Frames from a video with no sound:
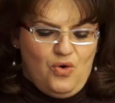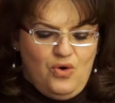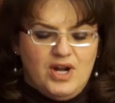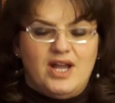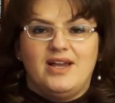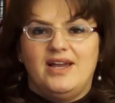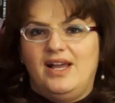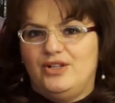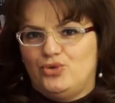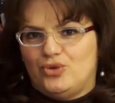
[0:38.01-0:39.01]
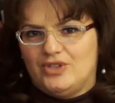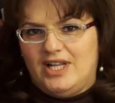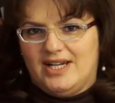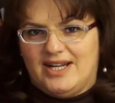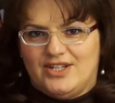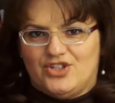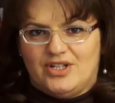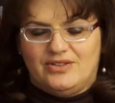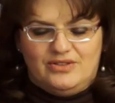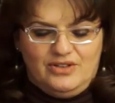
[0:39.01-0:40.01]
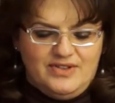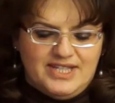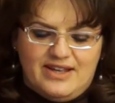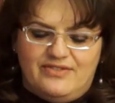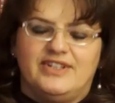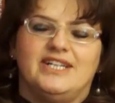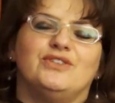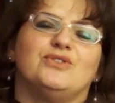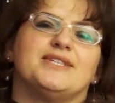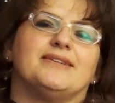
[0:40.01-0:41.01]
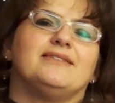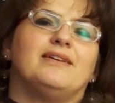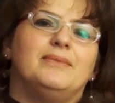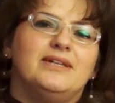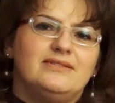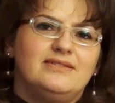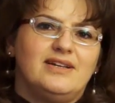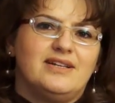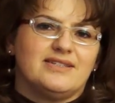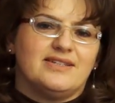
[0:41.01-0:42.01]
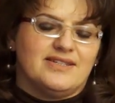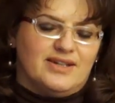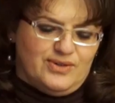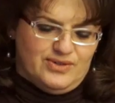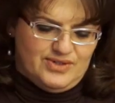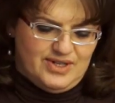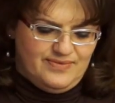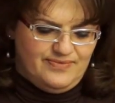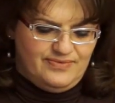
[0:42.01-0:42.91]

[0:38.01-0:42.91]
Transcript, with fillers: Ora è il turno della Grecia, dove sta avvenendo esattamente la stessa cosa